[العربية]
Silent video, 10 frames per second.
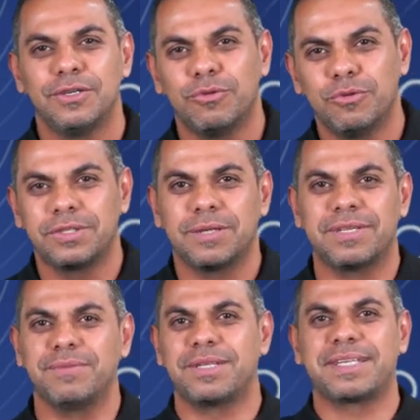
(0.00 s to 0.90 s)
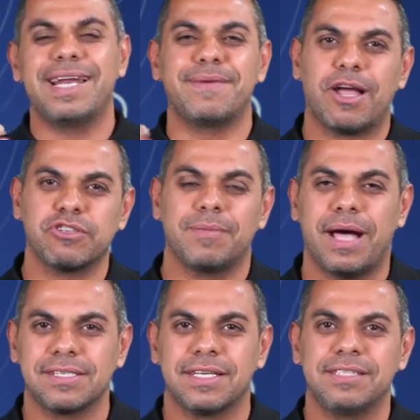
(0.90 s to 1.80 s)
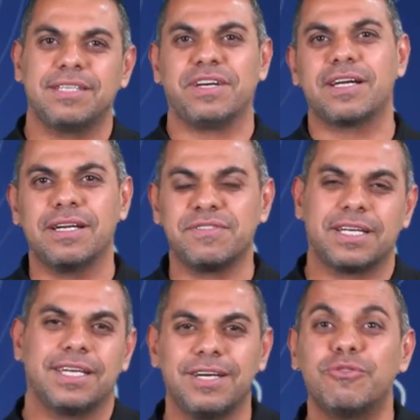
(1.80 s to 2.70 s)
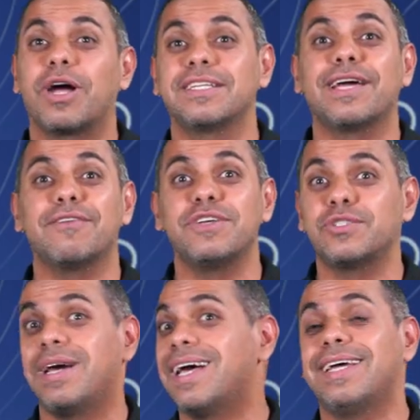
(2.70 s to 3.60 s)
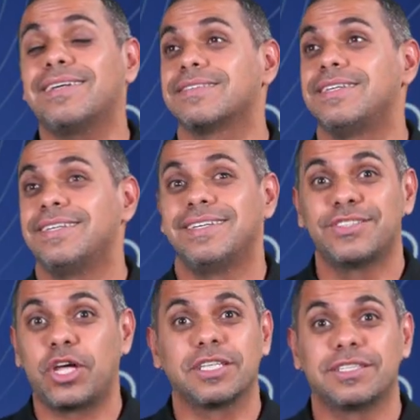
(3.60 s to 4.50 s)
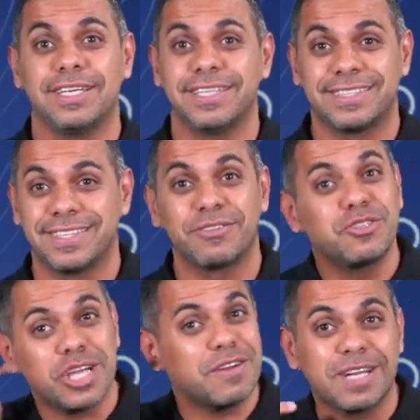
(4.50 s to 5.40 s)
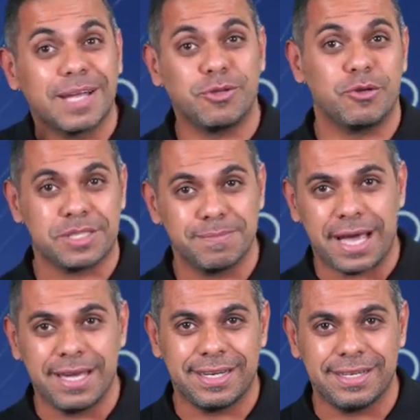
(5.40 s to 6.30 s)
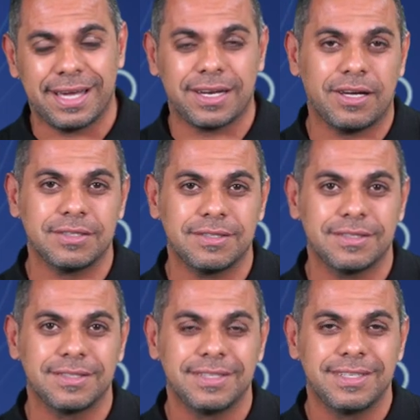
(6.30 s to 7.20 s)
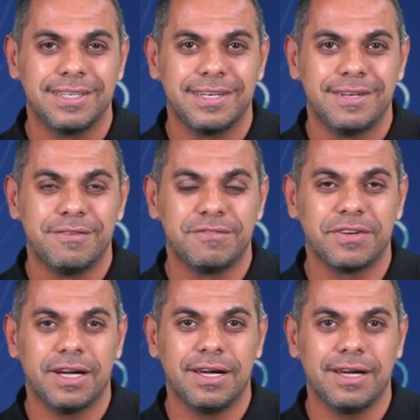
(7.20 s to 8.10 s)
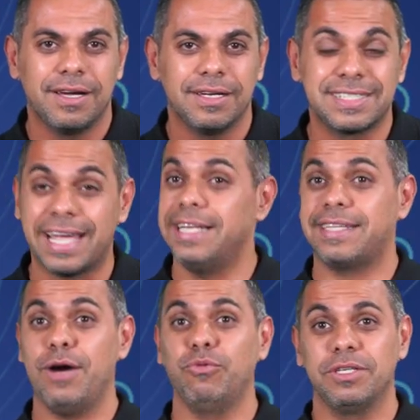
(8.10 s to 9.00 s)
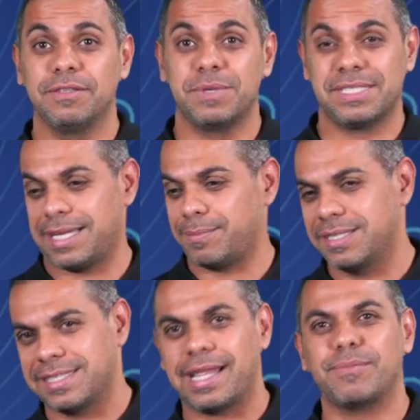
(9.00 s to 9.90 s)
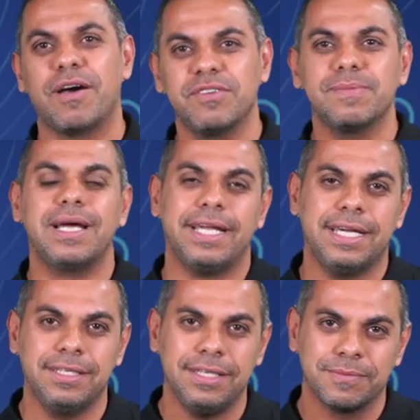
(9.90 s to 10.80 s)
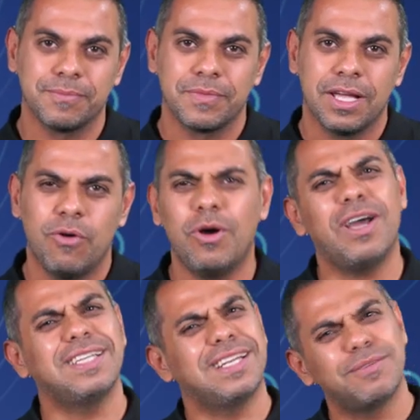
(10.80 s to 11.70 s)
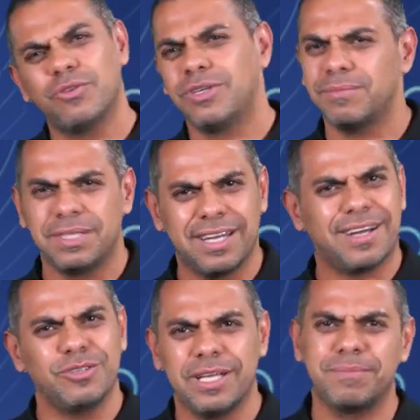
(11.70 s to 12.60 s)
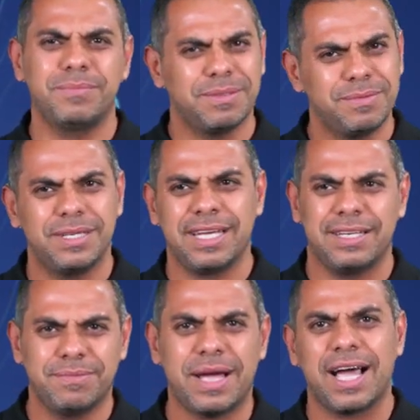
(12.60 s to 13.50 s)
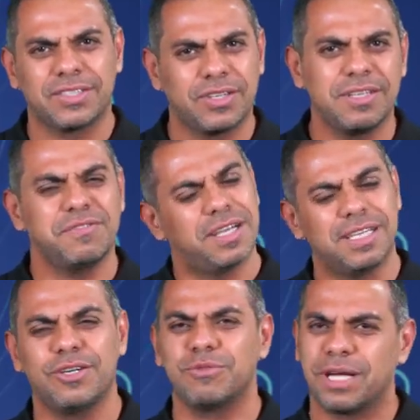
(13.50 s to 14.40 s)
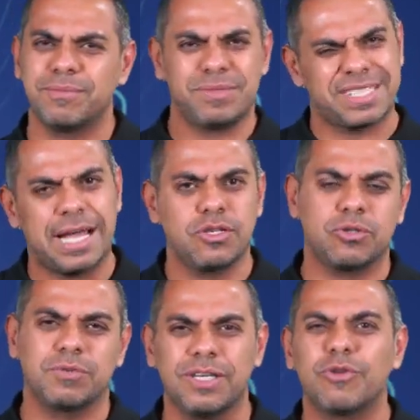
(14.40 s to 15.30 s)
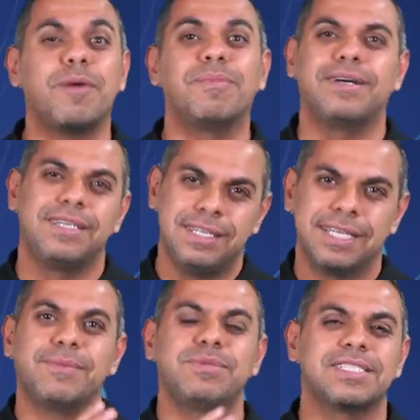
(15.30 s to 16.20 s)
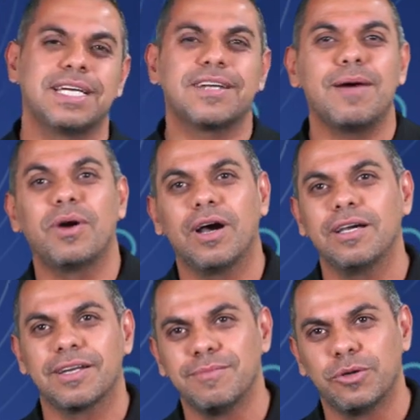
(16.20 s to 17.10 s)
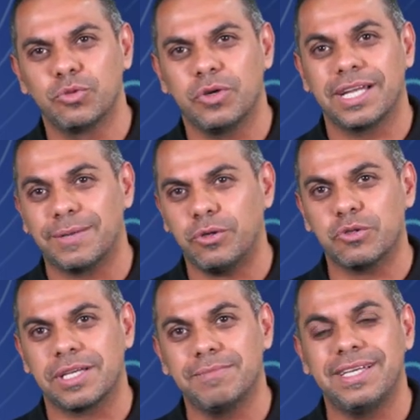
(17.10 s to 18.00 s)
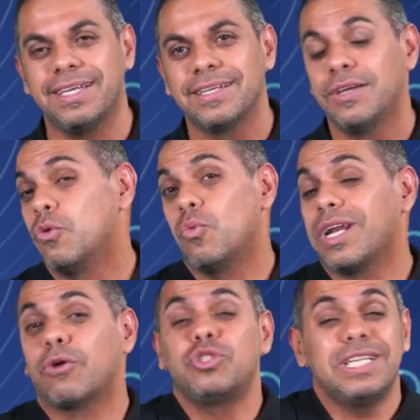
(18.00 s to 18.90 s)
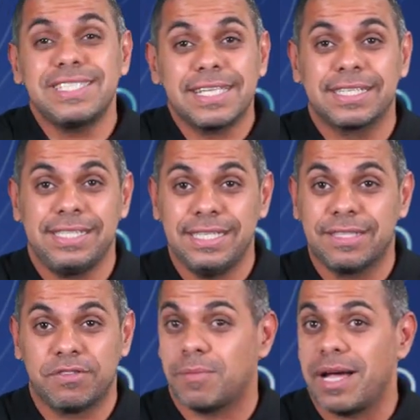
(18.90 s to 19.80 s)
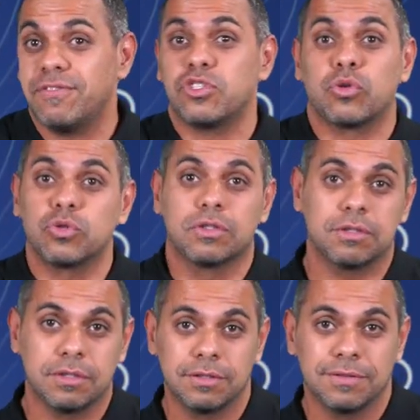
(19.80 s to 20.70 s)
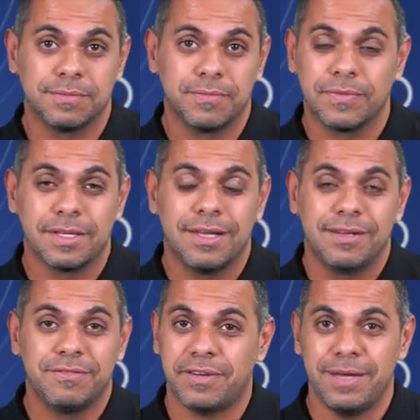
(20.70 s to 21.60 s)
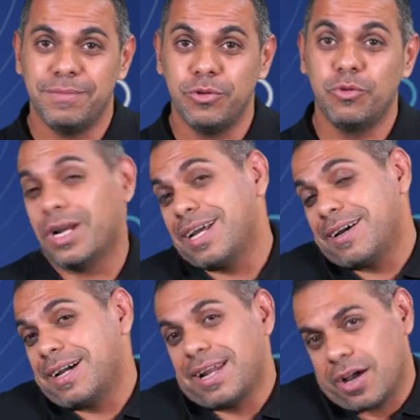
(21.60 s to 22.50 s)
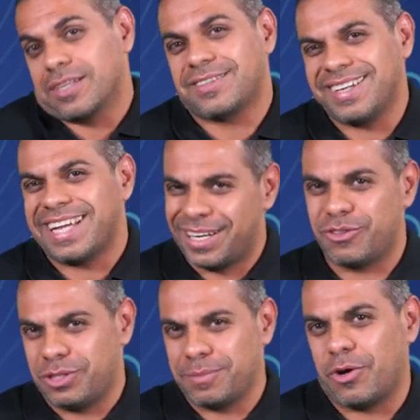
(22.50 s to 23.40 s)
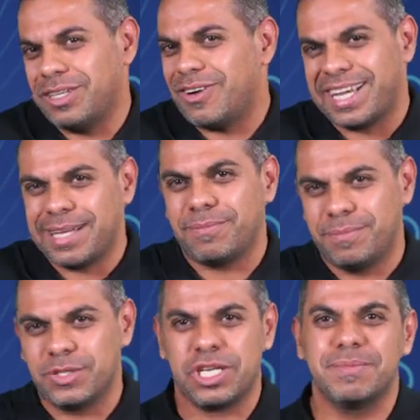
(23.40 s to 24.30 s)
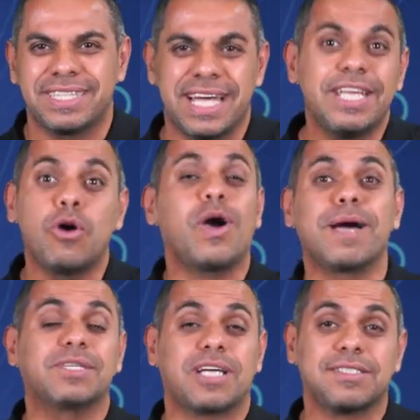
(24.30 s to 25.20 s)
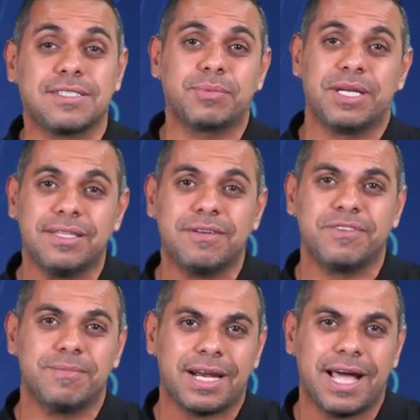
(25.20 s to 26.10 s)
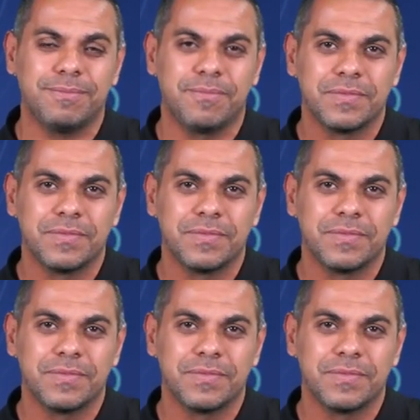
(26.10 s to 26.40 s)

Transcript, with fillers: وانت بتتكلم على حسام حسن انت فاكر نفسك ايه وراح داخل فيا شمال انا اتخضيت انا كنتش عارف ان كابتن حسام معايا على الخط فزعلت قوي بس كابتن سيد عبد الحفيظ بقى لحقني وقال احنا لما كنا بناخدها يعني في حاجه طريفه كده وما بنزعلش وكده وراح كابتن سيد راح مغير الموضوع ان كابتن حسام ايه وانا كنت لسه جديد فما عرفش ارد فاهمني وانا انا غلطان يعني كنت باخدها واخدها بشيء من التهريج هو كان متعصب جدا في الملعب